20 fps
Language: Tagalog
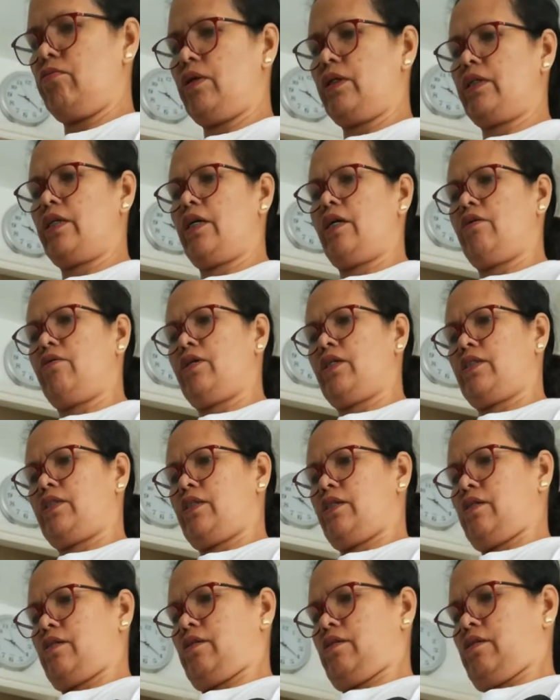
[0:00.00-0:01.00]
mag-yellow
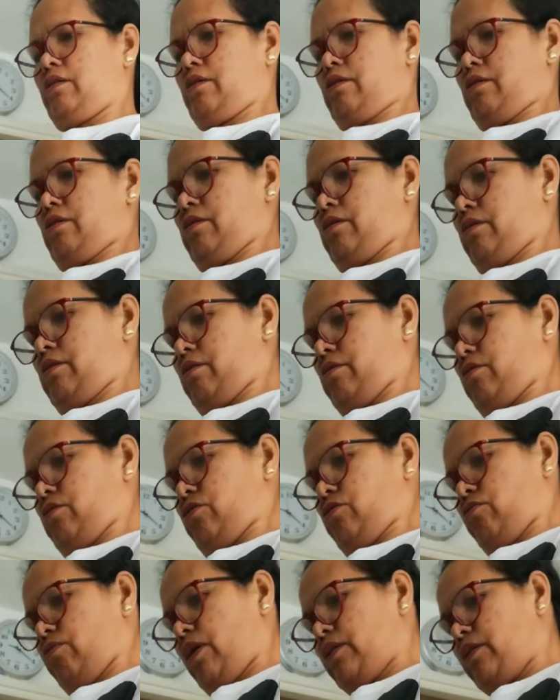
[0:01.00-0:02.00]
kasi
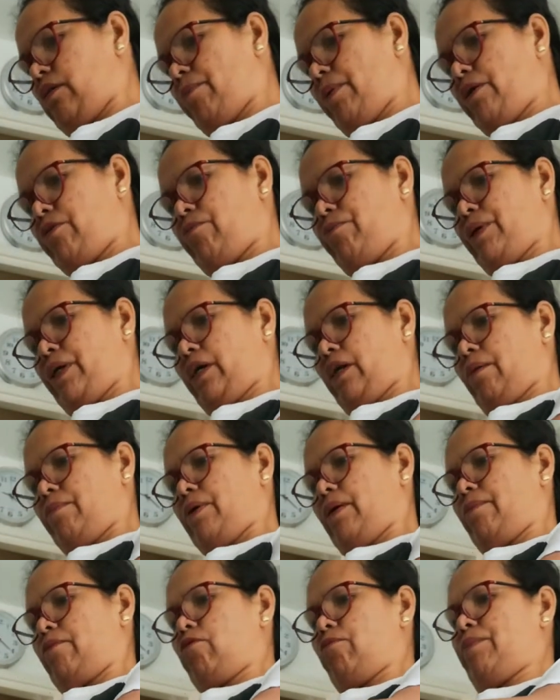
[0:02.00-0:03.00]
sumasama yung
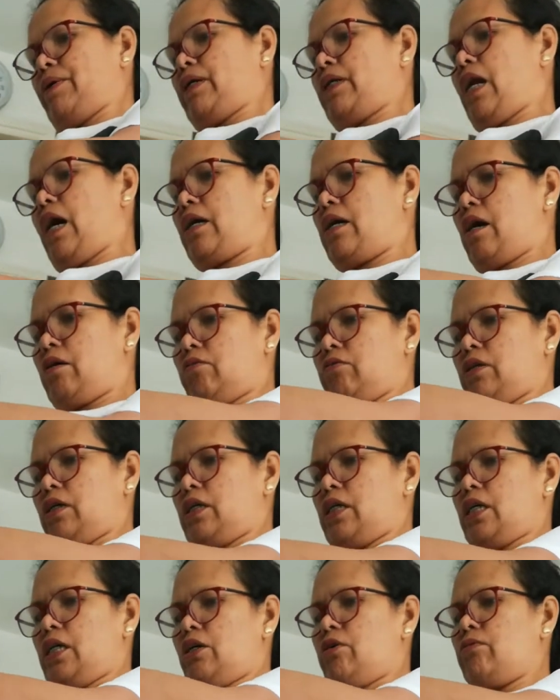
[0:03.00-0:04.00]
pakiramdam ko pag lagi ako
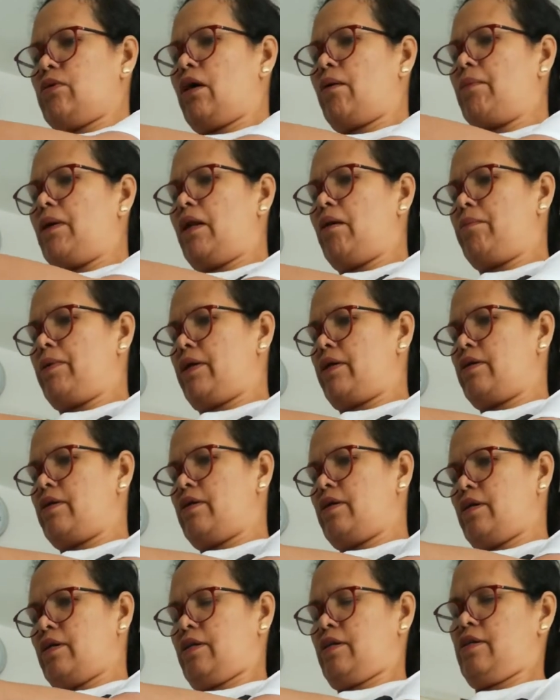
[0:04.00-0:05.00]
nag-iinom ng
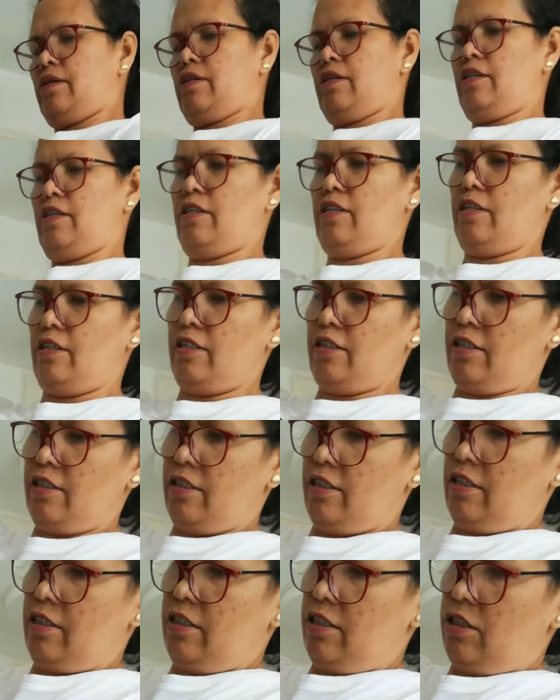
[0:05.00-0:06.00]
malabig.
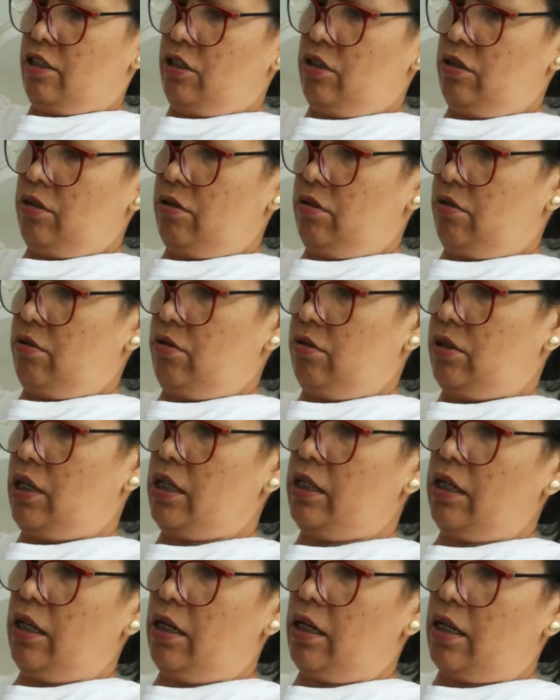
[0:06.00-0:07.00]
So,
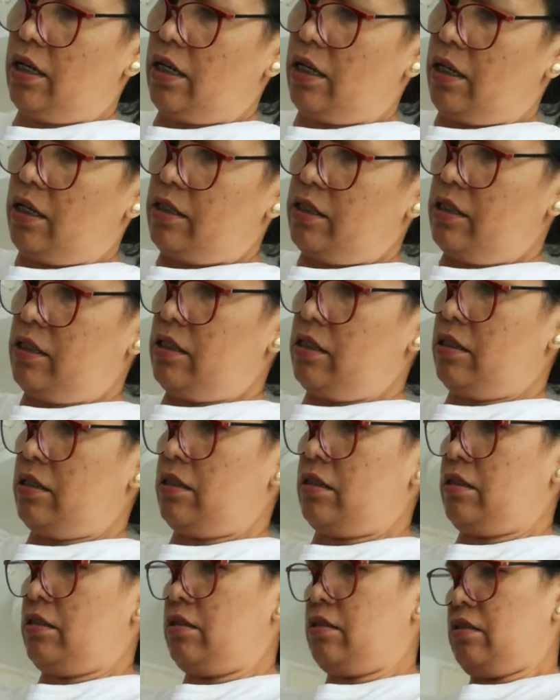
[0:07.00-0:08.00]
ganyan lang guys.
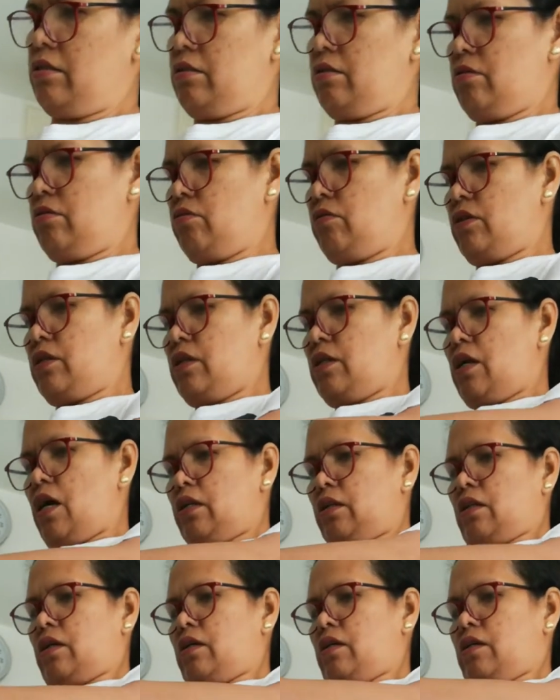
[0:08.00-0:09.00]
Huwag na
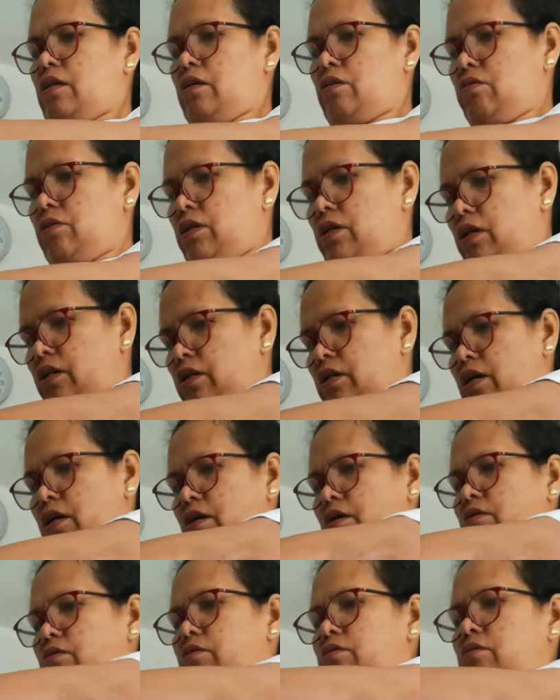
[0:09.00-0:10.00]
natin yung ano ng
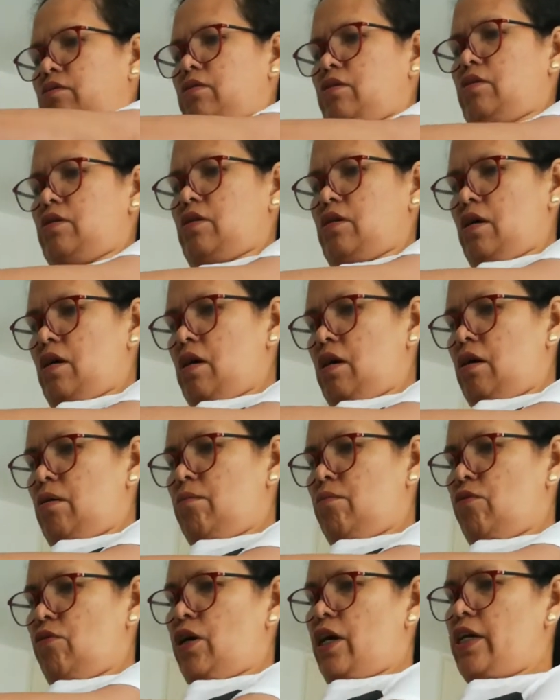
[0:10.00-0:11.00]
yelo.
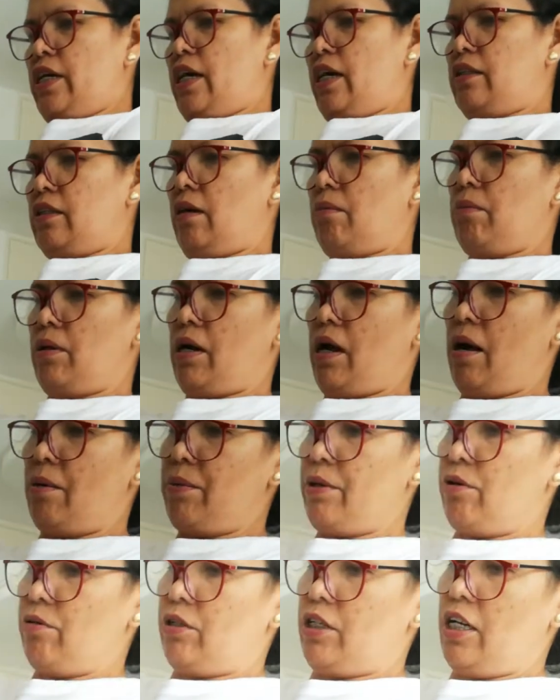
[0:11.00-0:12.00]
Mukha yatang
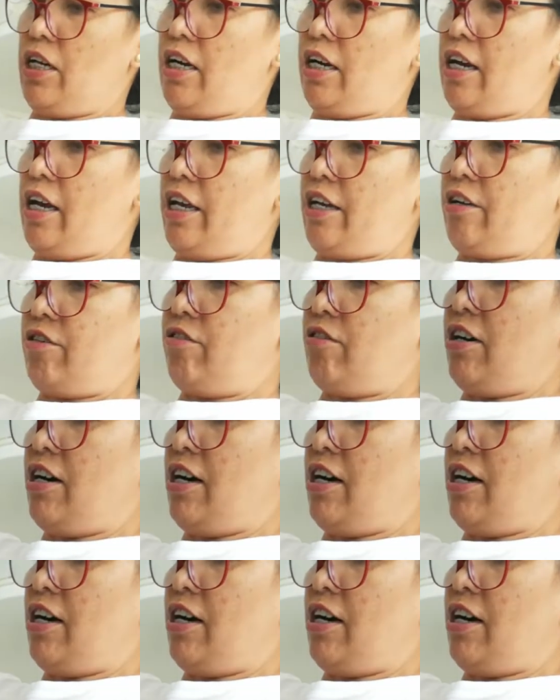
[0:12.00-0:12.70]
marami yung nilagay ko